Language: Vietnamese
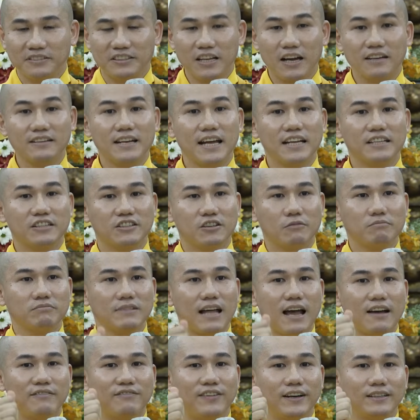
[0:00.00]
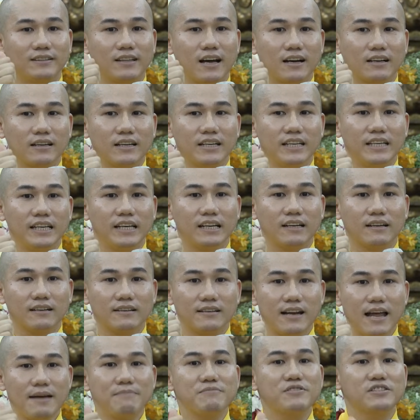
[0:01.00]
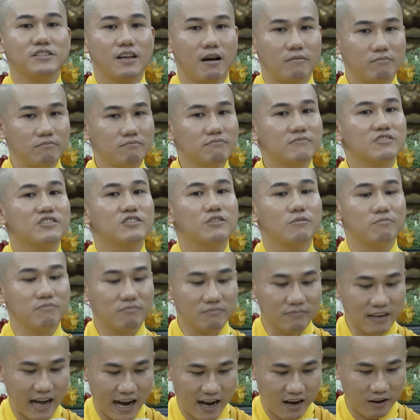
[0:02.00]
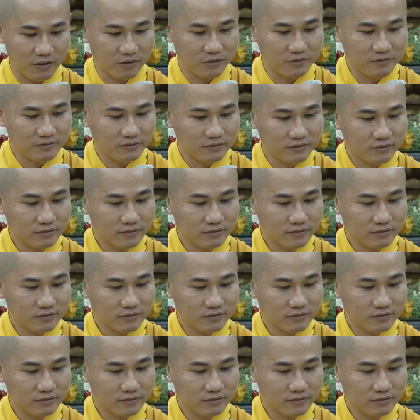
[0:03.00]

Cho nên chúng ta phải thực hiện nếp sống trung đạo.